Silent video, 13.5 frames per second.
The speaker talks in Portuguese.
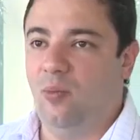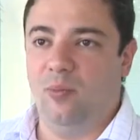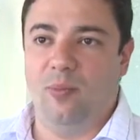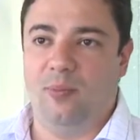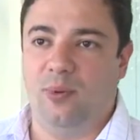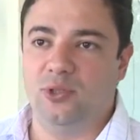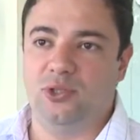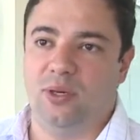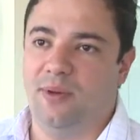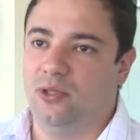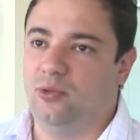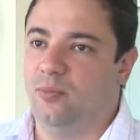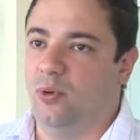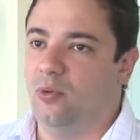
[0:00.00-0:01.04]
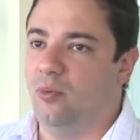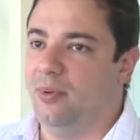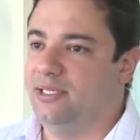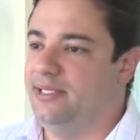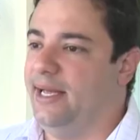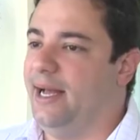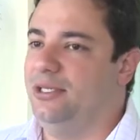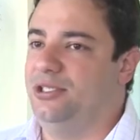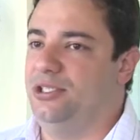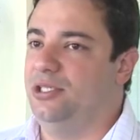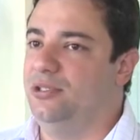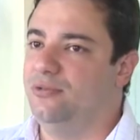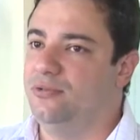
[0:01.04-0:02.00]
E nessa nova
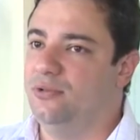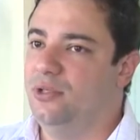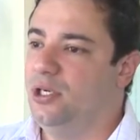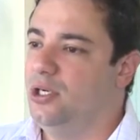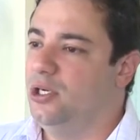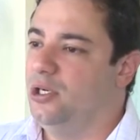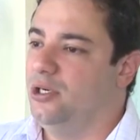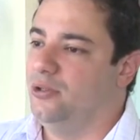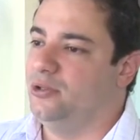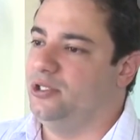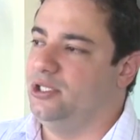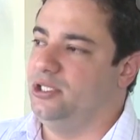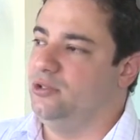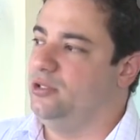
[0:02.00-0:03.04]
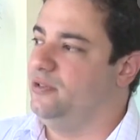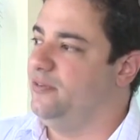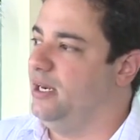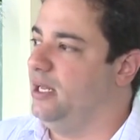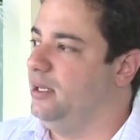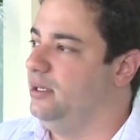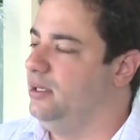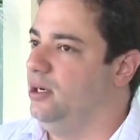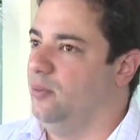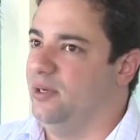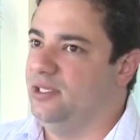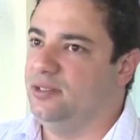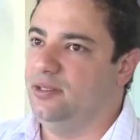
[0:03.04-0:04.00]
perspectiva, o consultor do
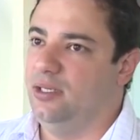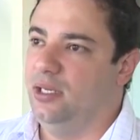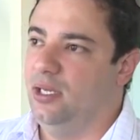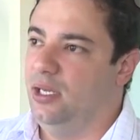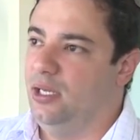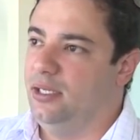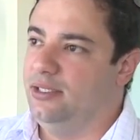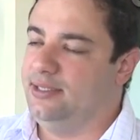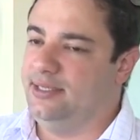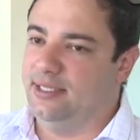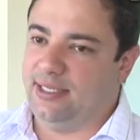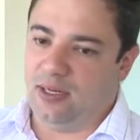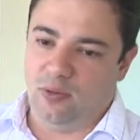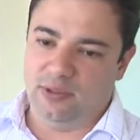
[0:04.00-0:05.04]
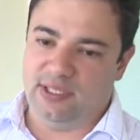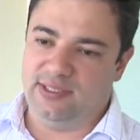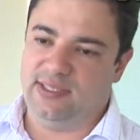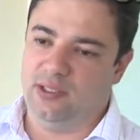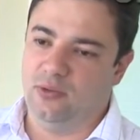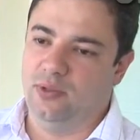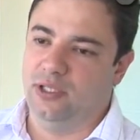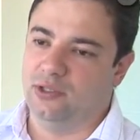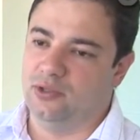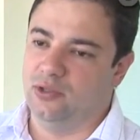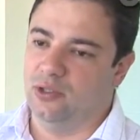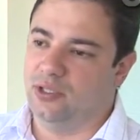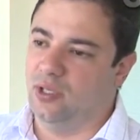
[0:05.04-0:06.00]
Sebrae, responsável pelo setor de
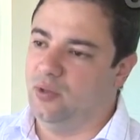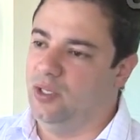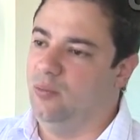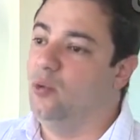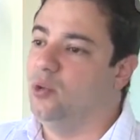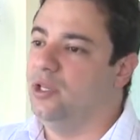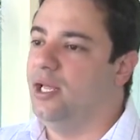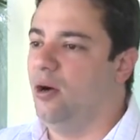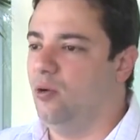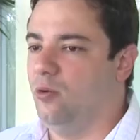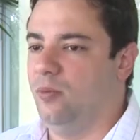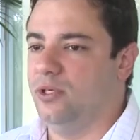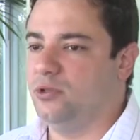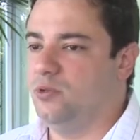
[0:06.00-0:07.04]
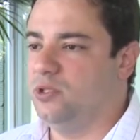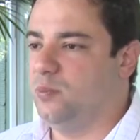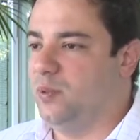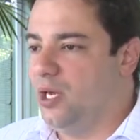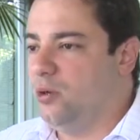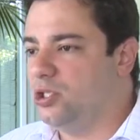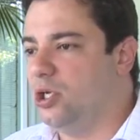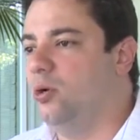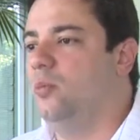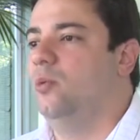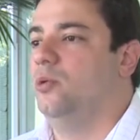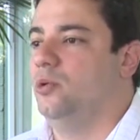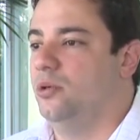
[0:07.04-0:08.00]
tecnologia da informação e
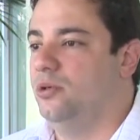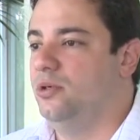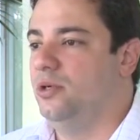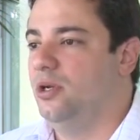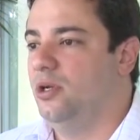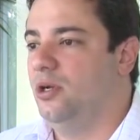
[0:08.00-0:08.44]
startups,